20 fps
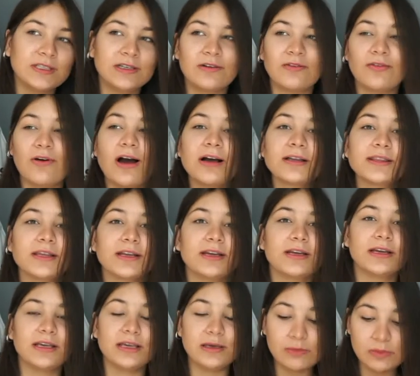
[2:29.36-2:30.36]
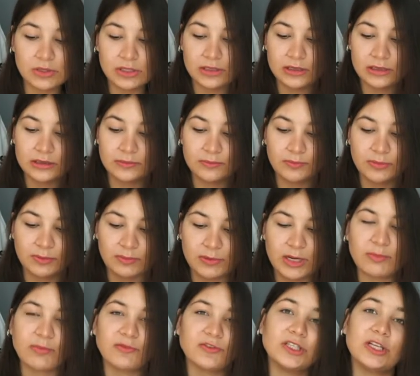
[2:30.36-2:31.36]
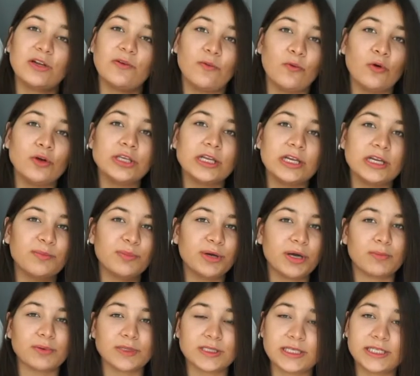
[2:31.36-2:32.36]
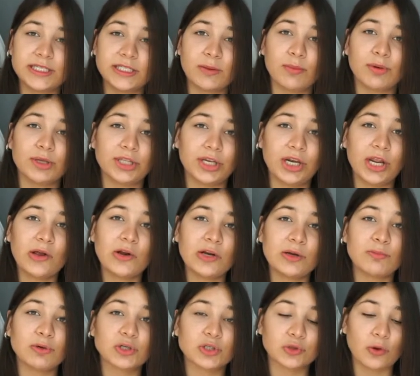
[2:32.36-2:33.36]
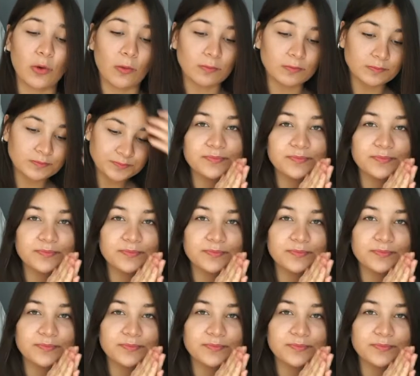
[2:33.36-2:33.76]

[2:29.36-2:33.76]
факторе именно проблема в телефоне, либо я посадила батарею, либо что.